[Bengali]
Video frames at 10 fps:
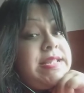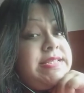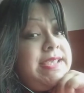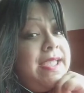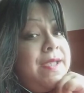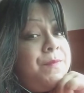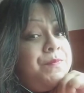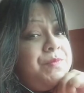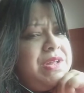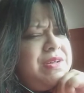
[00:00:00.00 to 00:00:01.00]
যে
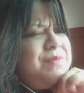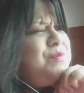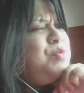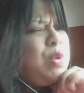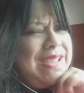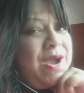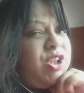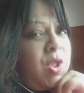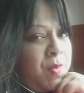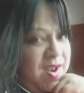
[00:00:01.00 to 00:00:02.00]
মুখেও
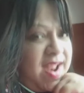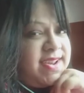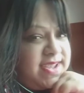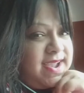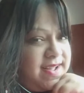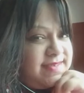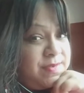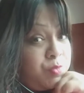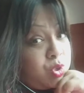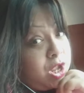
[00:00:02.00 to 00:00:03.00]
তো বলার কি আছে
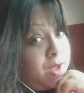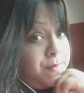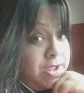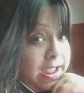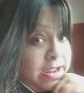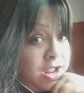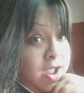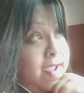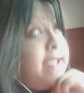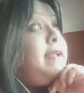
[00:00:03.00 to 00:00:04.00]
মুখে আমি এই
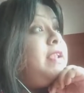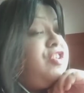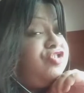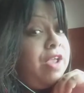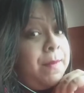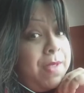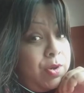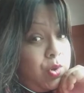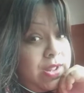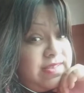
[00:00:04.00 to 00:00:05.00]
ইংলিশে এম এ
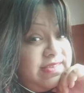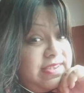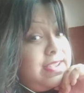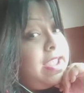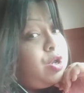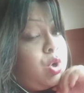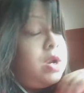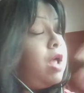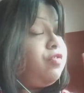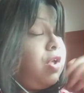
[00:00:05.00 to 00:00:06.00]
করেছি এই
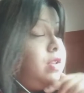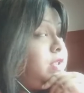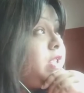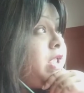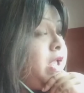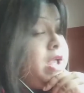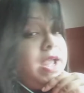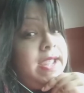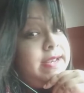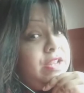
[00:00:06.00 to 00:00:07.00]
না সরি কি
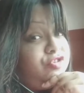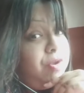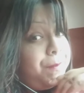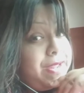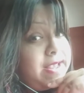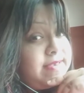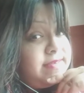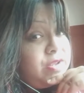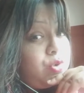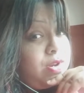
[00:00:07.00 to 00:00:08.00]
ইংলিশে
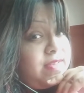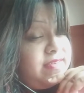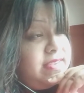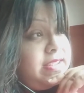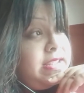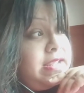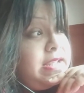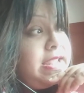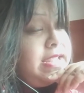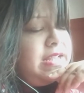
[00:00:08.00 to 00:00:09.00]
পিএইচডি করেছি
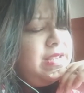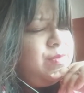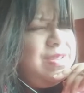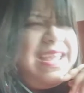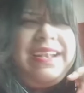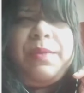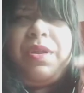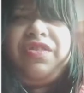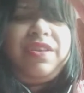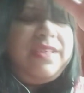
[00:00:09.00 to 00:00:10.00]
কি একটা
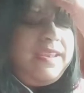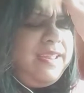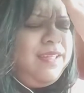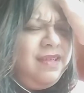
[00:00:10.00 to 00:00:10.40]
বলছিল জানি